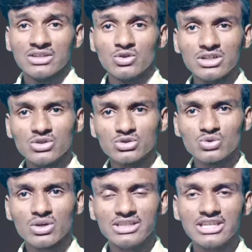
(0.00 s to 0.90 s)
क्योंकि
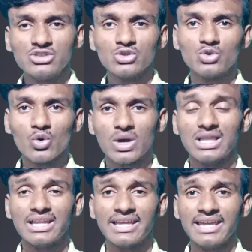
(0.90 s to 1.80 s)
दोस्तों ये जो दो
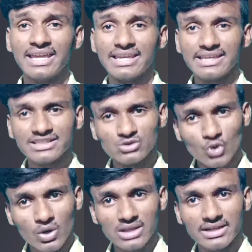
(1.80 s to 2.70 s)
कलर हैं इस
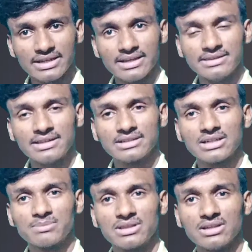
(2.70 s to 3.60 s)
दो कलर के अंदर
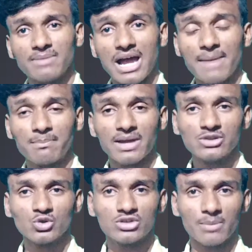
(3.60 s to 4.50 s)
मतलब आपका
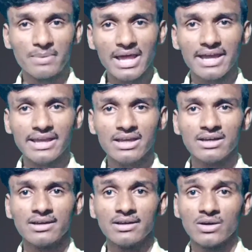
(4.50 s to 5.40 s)
जो कपड़ा है
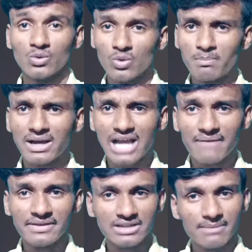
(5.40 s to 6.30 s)
वो
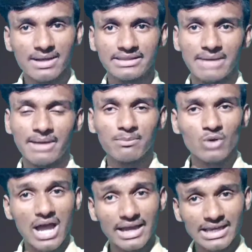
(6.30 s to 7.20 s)
काफ़ी कम आता है मैं
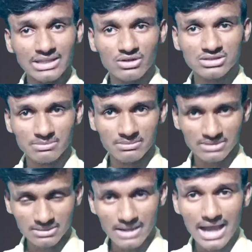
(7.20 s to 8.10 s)
आपको आगे आने वाले समय
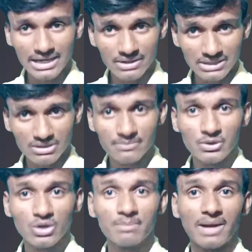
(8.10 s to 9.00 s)
मतलब आगे आने वाले
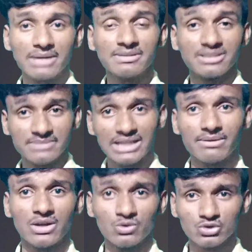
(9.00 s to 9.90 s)
वीडियो के पार्ट में समझाने
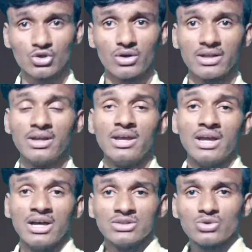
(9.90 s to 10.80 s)
वाला हूँ कुछ और
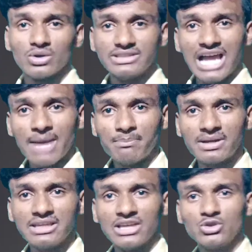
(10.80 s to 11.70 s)
तो यहाँ
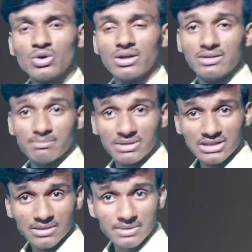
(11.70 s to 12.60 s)
पर ये जो
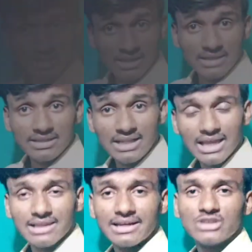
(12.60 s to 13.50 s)
मतलब
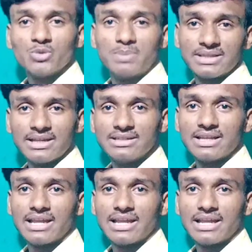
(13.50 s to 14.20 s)
नीले कलर का जो पर्दा नजर